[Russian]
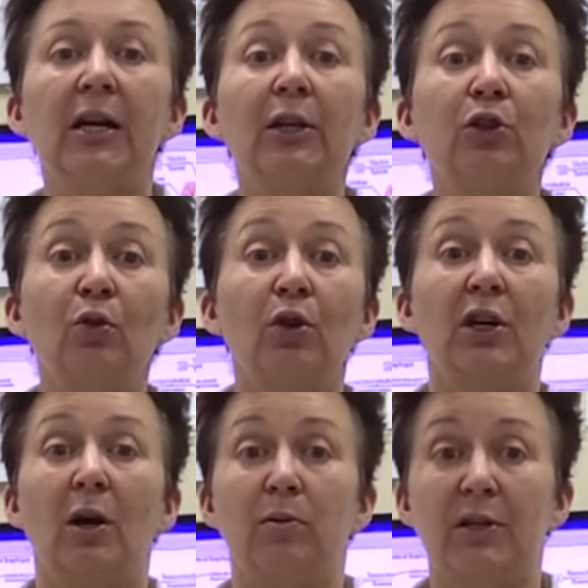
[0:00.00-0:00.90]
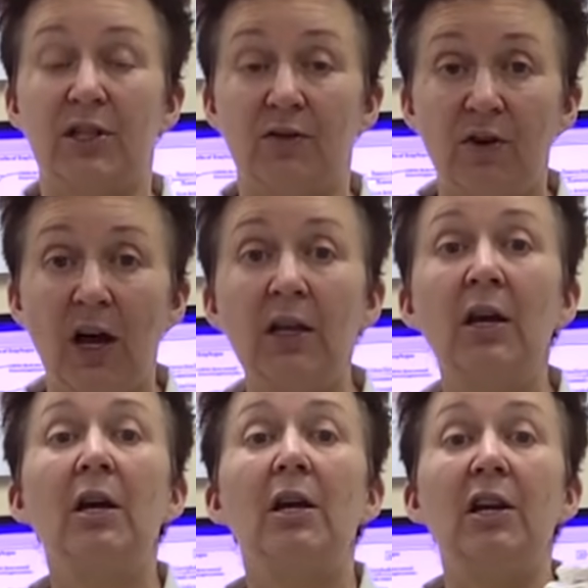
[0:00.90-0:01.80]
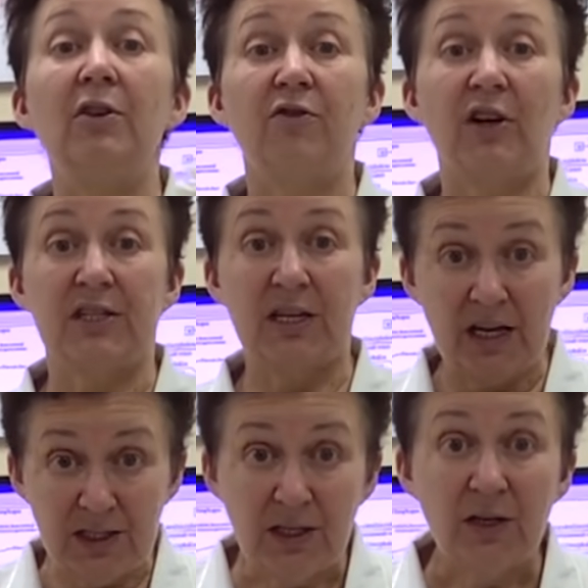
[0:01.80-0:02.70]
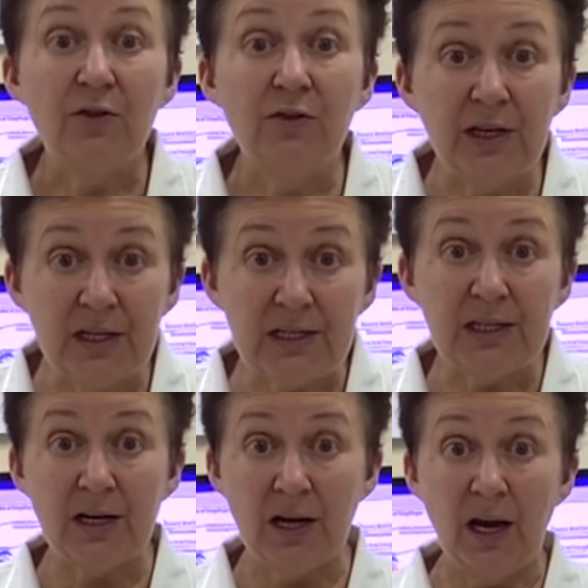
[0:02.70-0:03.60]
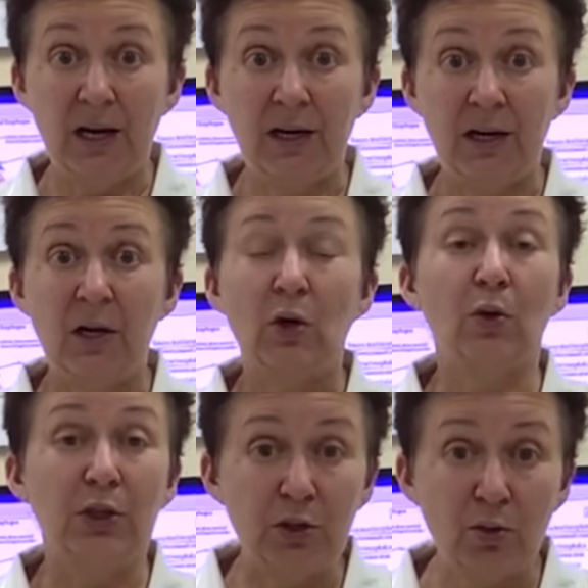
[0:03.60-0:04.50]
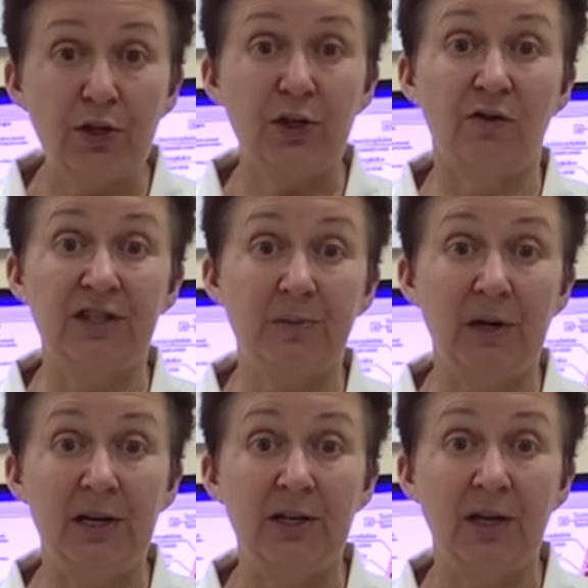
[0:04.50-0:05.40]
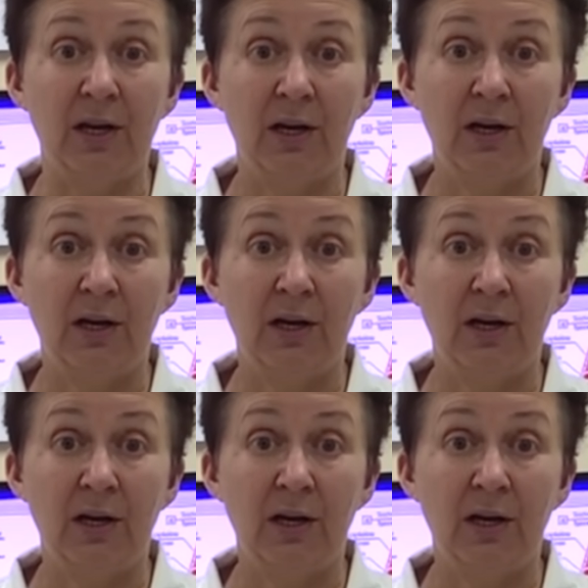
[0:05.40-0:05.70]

которое образовал лимфосаз висцеральный от идущего воспаления.